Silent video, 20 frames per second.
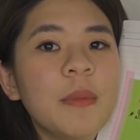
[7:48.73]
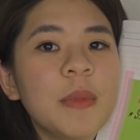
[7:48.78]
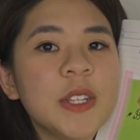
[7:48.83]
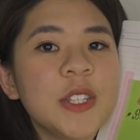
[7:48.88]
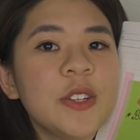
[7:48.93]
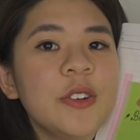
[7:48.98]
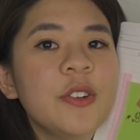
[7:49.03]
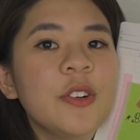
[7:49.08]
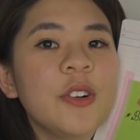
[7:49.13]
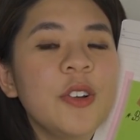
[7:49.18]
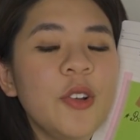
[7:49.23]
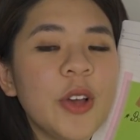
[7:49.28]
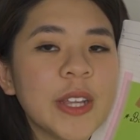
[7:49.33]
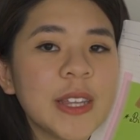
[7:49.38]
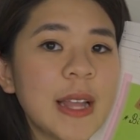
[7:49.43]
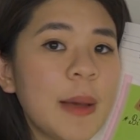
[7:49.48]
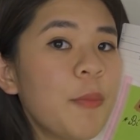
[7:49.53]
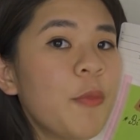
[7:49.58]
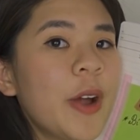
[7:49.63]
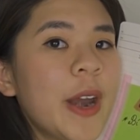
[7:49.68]
là mình chưa
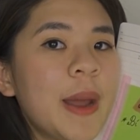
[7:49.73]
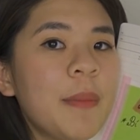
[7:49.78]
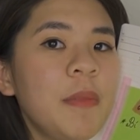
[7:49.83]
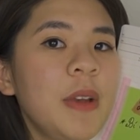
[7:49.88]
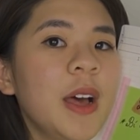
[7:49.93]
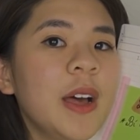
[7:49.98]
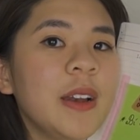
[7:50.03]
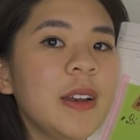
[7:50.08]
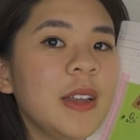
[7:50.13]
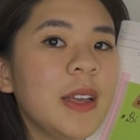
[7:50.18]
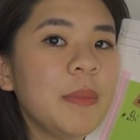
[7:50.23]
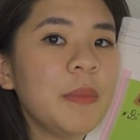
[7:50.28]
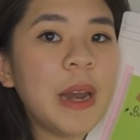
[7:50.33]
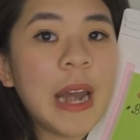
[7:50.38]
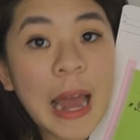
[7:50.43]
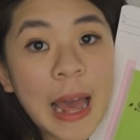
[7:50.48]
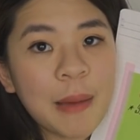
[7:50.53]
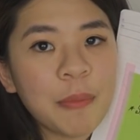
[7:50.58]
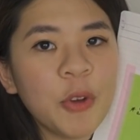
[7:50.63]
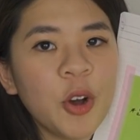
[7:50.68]
luyện tập qua năm lần thì
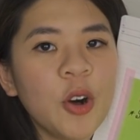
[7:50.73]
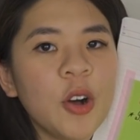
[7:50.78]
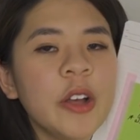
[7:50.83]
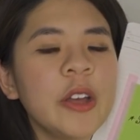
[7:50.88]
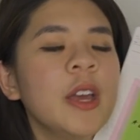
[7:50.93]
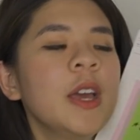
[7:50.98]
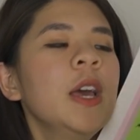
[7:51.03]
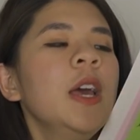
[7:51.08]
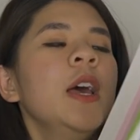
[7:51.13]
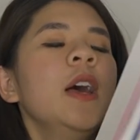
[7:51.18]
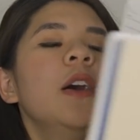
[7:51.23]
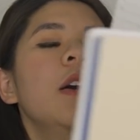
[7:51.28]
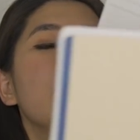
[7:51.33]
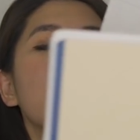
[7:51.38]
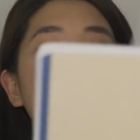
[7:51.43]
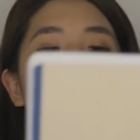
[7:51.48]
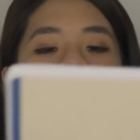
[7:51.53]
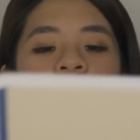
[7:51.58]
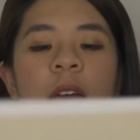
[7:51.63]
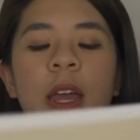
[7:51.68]
mình làm thôi
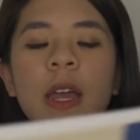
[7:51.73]
ok